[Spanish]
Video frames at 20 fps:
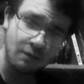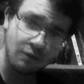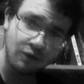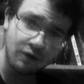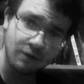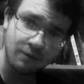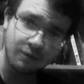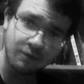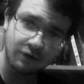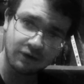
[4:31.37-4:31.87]

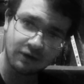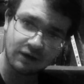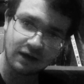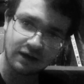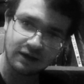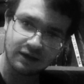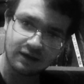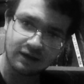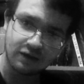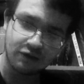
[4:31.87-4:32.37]
muy
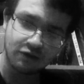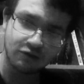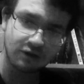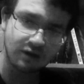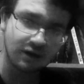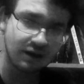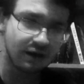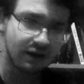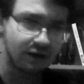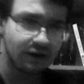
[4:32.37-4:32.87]
importante no
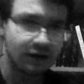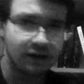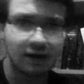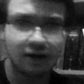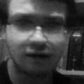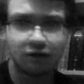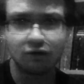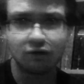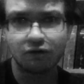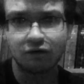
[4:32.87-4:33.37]
tiene que ver
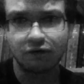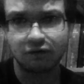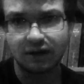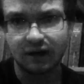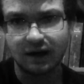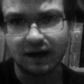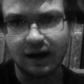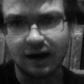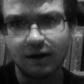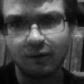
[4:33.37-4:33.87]
tanto con
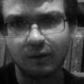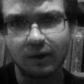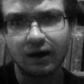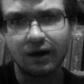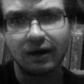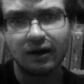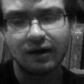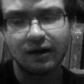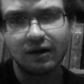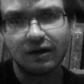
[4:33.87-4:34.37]
Nicaragua,
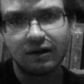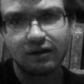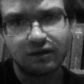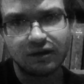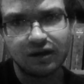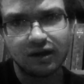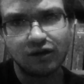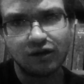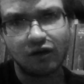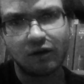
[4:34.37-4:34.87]

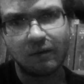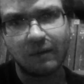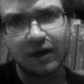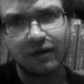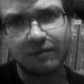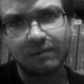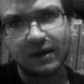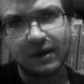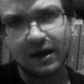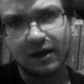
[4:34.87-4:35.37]
sino
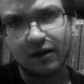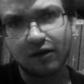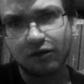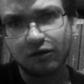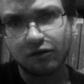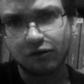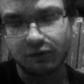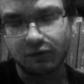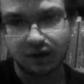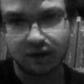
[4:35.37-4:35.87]
más bien
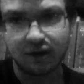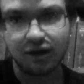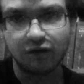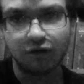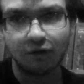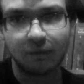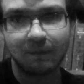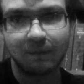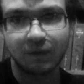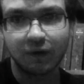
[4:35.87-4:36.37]
con su
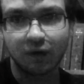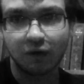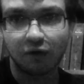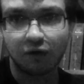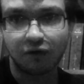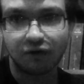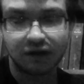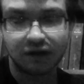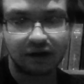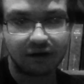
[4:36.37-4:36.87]
vecino, con
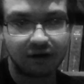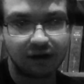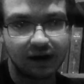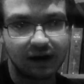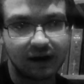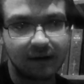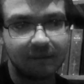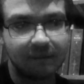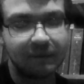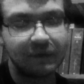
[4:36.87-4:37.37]
Costa
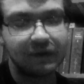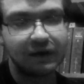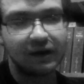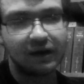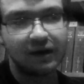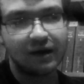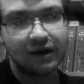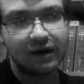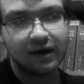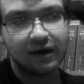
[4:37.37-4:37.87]
Rica.
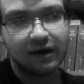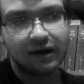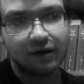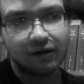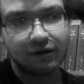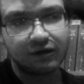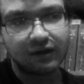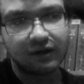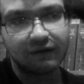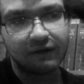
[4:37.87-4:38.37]

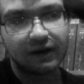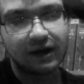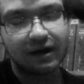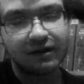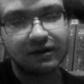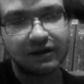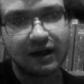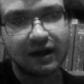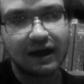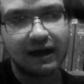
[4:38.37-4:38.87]
Costa
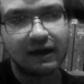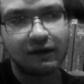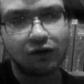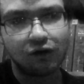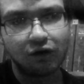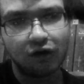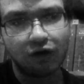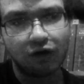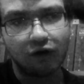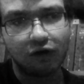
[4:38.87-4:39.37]
Rica se ha
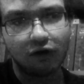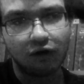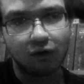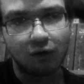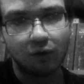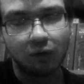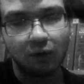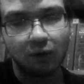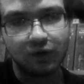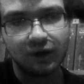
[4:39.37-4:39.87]
dado
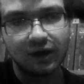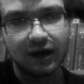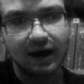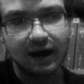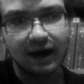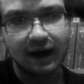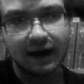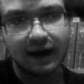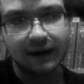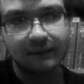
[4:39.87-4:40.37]

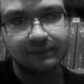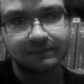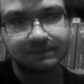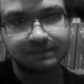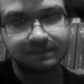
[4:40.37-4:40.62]
una